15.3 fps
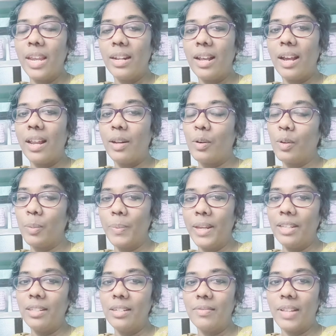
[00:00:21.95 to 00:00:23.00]
ஏன்னா எனக்கு ஒரு
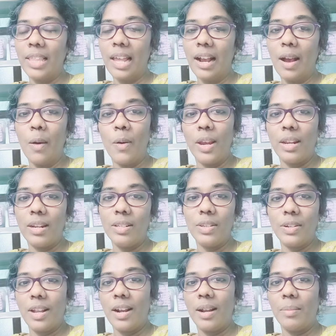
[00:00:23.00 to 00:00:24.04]
பேஷண்ட் வந்தாங்க அவங்க என்ன
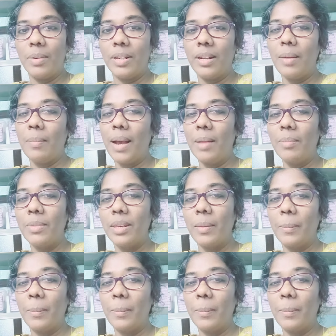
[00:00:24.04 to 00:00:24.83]
சொன்னாங்க அப்படின்னா மேம்